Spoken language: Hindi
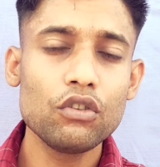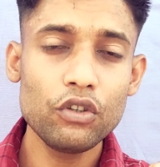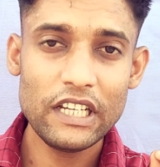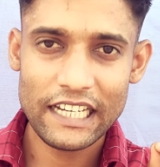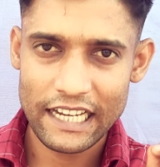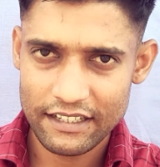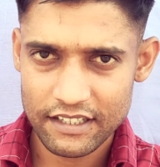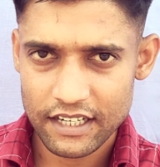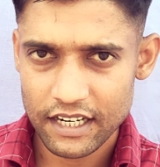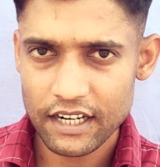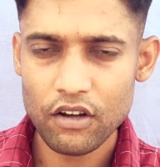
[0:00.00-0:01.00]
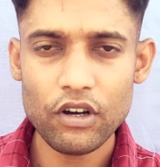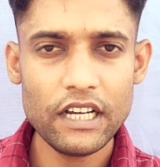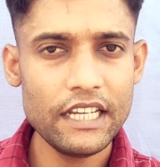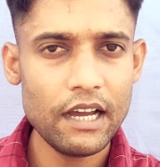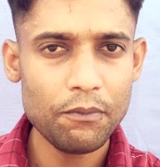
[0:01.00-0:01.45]
तो ये कैसे करना
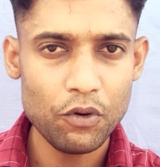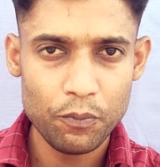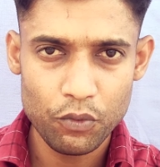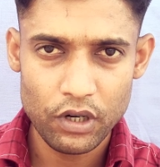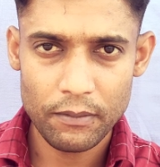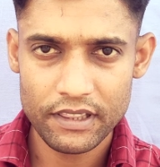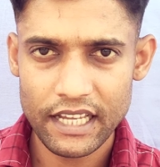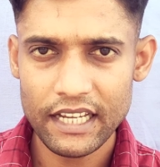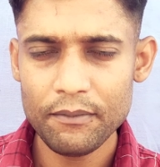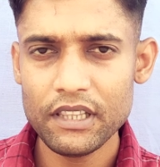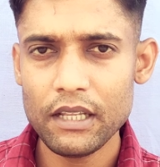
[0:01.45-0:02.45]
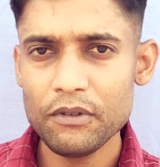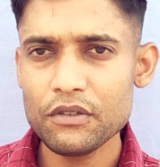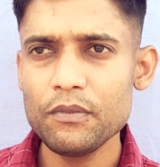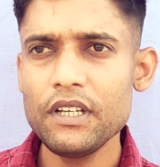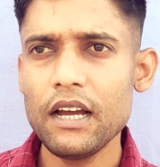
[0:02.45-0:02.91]
होगा ये आपको पूरा बताएंगे मतलब
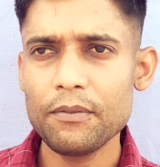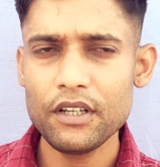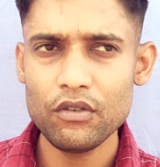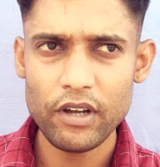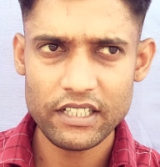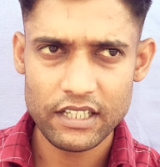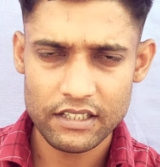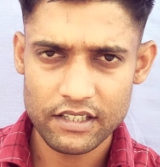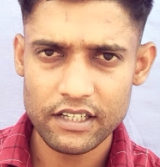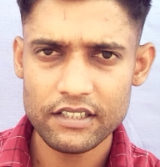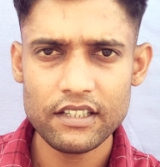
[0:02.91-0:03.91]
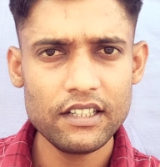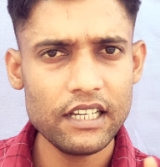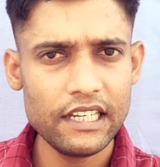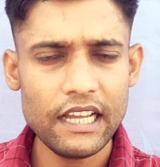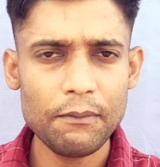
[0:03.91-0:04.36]
इसमें आपकी नॉइस कैंसिलेशन
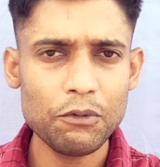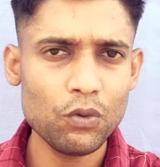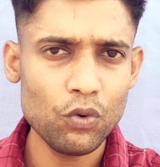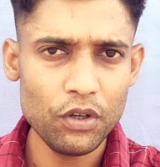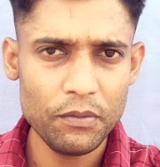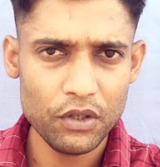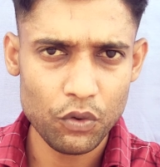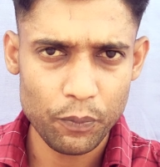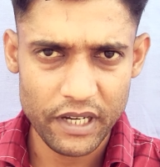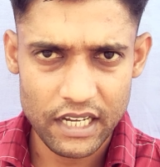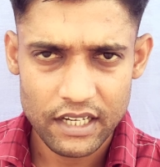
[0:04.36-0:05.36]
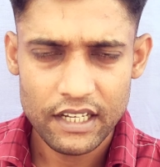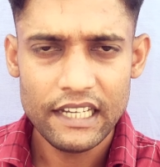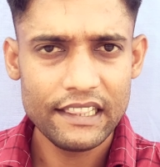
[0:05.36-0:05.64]
के लिए आपको कोई भी रुपये